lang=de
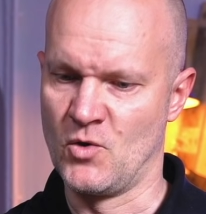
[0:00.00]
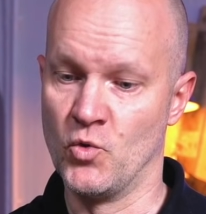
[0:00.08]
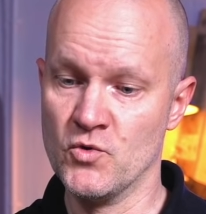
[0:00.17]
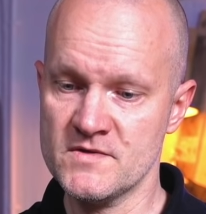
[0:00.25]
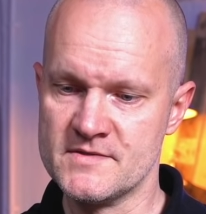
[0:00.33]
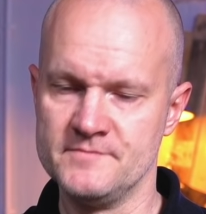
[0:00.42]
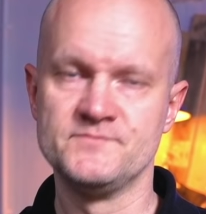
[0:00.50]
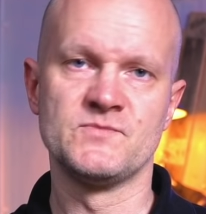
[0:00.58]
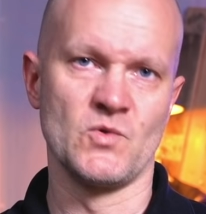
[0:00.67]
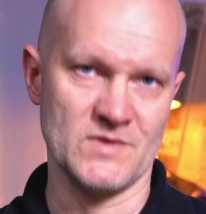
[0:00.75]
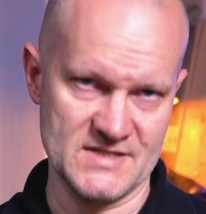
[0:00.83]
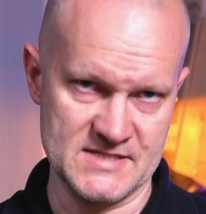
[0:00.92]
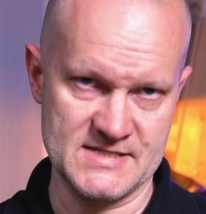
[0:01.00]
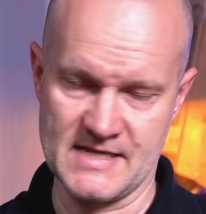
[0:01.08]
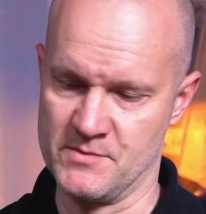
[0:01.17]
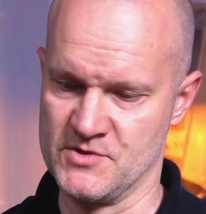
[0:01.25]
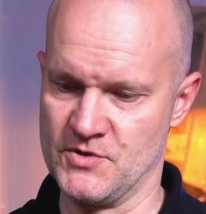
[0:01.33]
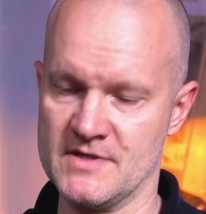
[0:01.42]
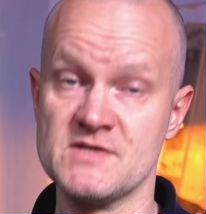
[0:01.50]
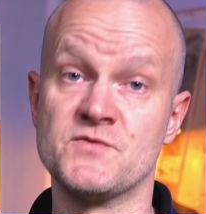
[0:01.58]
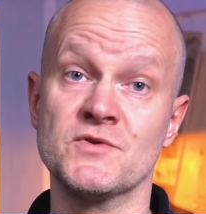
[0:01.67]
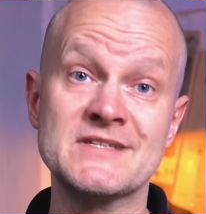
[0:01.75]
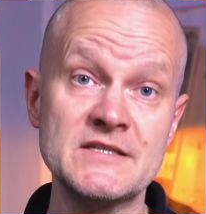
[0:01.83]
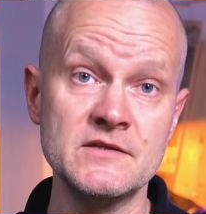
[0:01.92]
Und, und das ist sehr besonders
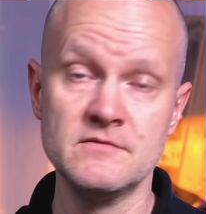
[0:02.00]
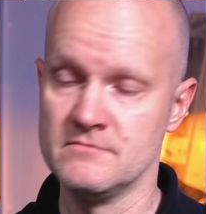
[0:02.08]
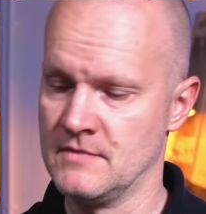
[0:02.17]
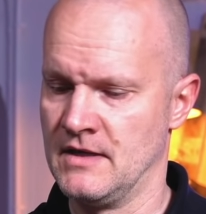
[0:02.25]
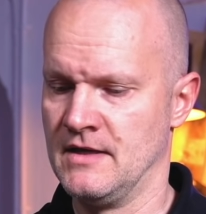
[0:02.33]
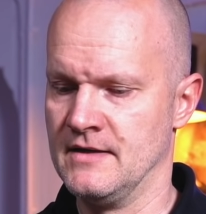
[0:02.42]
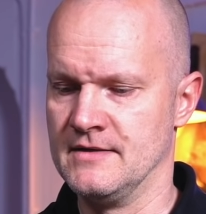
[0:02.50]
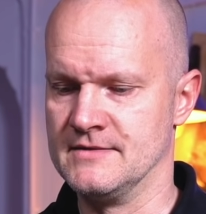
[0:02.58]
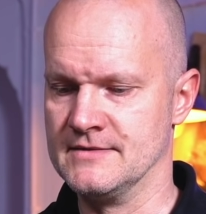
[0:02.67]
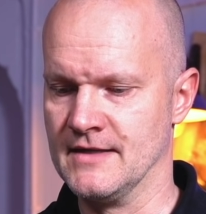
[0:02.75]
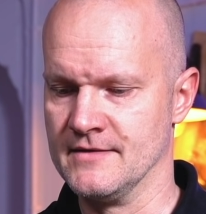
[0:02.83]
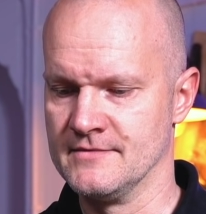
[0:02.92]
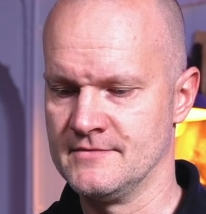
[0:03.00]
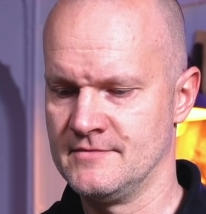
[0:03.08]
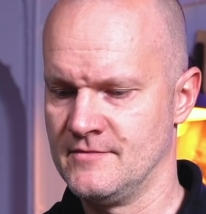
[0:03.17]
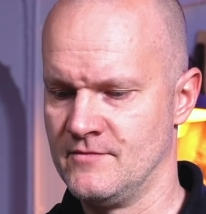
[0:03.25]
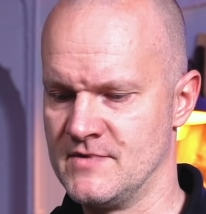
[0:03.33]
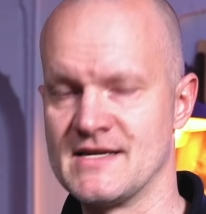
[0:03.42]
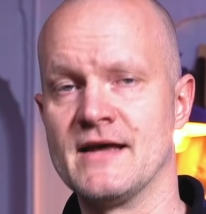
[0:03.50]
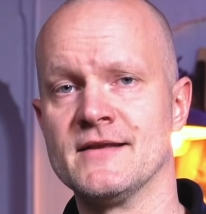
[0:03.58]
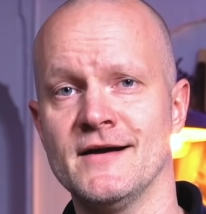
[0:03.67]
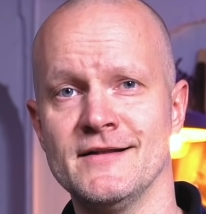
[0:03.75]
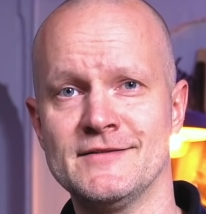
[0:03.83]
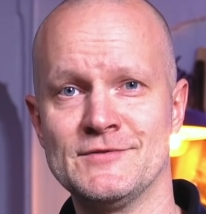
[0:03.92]
für die, die dann, wenn sie
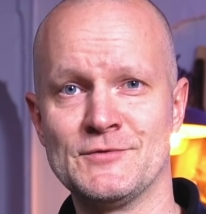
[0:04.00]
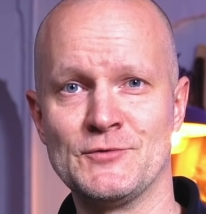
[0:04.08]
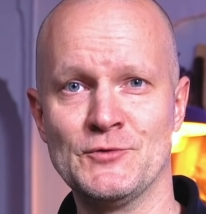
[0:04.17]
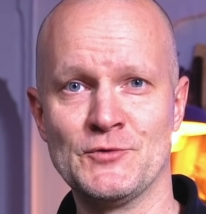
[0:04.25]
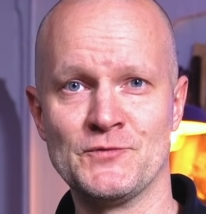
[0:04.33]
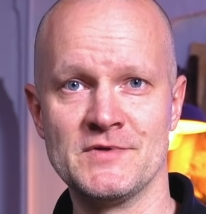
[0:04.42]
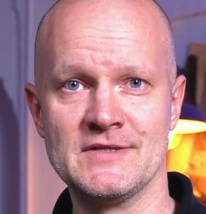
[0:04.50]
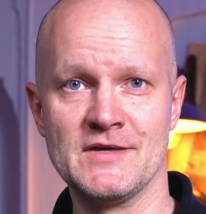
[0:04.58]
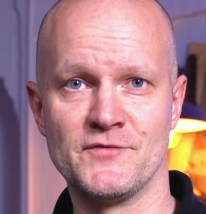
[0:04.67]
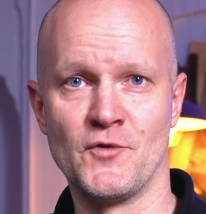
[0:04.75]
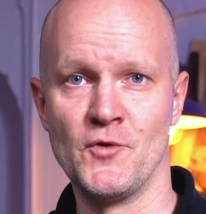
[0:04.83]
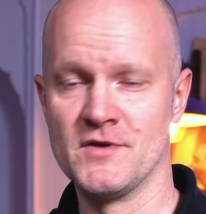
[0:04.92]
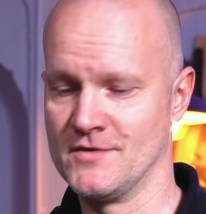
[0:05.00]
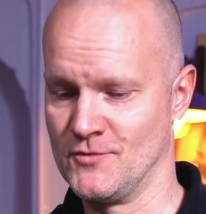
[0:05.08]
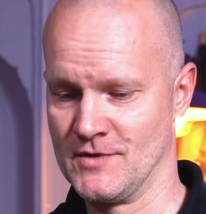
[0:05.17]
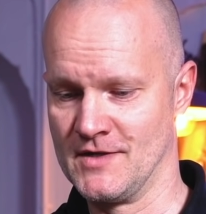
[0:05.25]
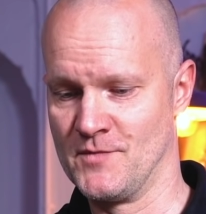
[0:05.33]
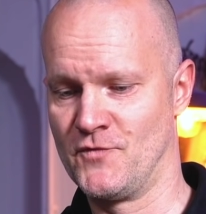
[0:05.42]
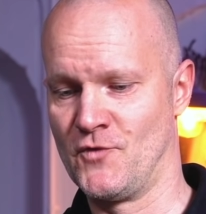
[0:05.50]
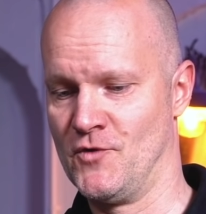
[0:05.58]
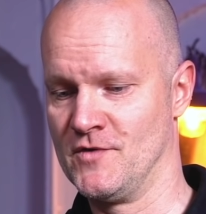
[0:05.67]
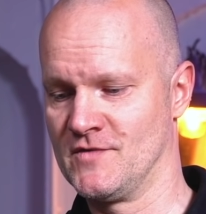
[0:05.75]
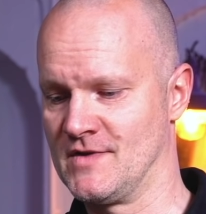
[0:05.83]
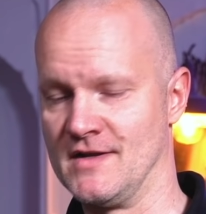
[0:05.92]
anhalten, irgendwie der Freundin oder dem
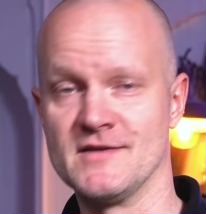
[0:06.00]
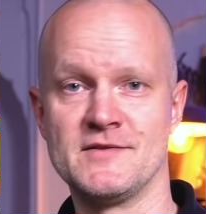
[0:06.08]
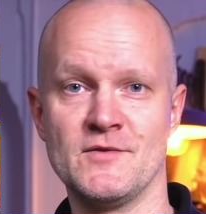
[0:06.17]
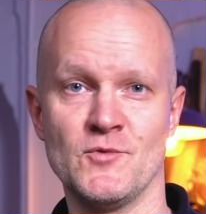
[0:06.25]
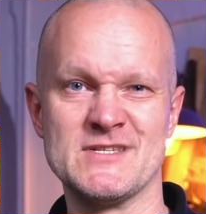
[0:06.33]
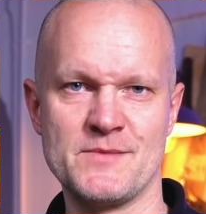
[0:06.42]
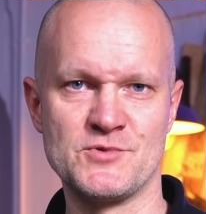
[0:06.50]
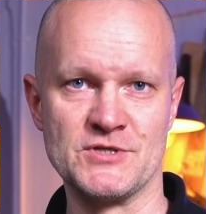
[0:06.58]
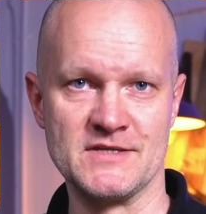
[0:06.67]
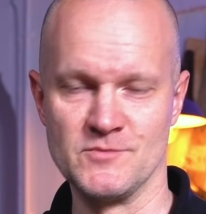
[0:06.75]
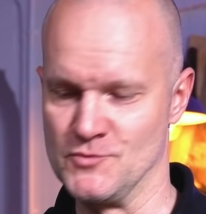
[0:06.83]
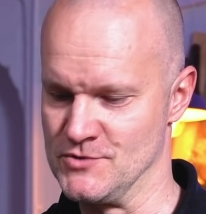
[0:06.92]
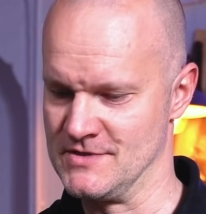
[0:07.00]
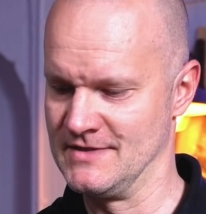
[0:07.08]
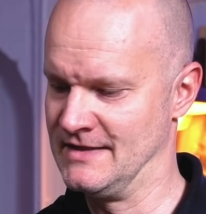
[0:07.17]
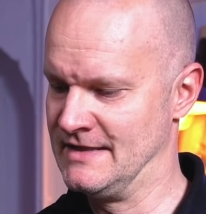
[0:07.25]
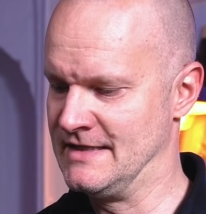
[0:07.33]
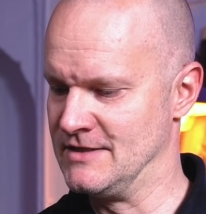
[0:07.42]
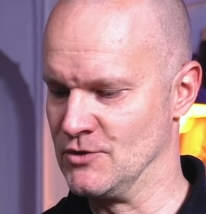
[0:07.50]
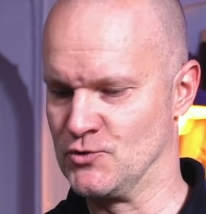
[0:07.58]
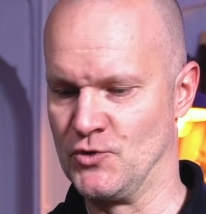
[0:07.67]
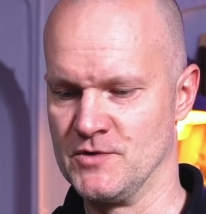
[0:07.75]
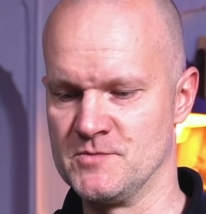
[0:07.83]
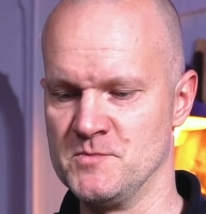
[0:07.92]
Freund gleich eine WhatsApp schicken müssen. Ihr
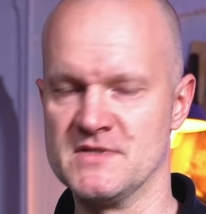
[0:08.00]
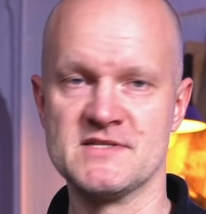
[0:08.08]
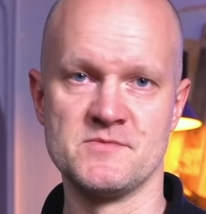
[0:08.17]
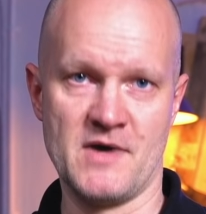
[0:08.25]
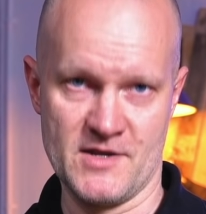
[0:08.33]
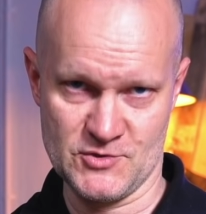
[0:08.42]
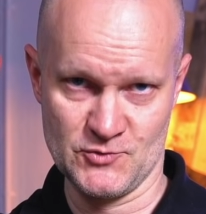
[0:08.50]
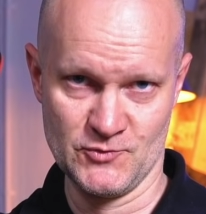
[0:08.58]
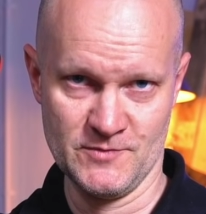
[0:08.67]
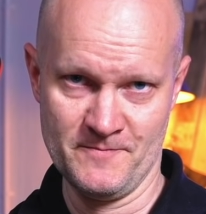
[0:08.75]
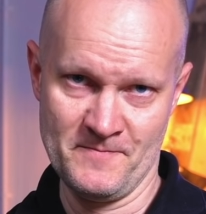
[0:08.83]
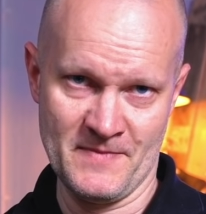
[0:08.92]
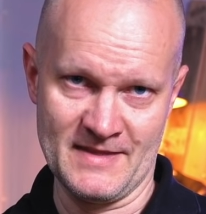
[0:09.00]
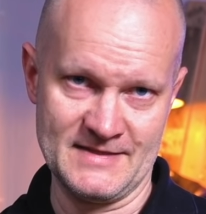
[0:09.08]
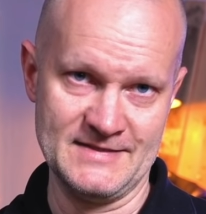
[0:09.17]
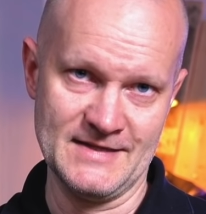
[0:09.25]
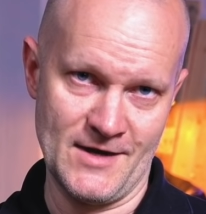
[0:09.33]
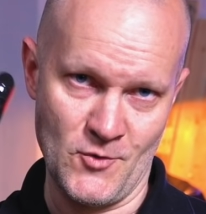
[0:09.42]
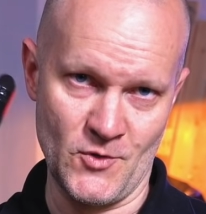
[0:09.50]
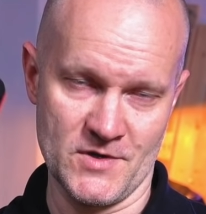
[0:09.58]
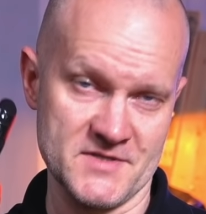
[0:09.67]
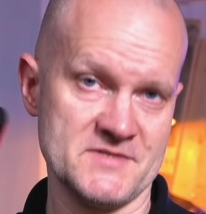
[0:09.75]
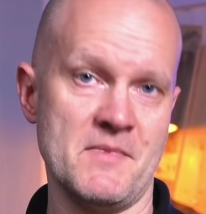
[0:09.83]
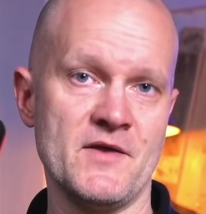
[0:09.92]
könnt mit diesem Handschuh hier auch
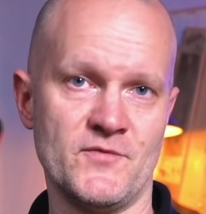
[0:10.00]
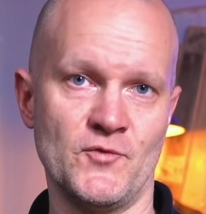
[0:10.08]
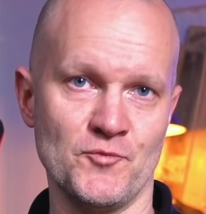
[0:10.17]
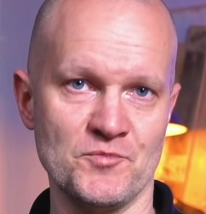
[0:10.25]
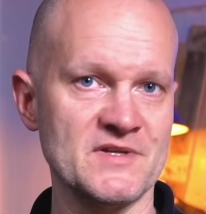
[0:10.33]
euer Smartphone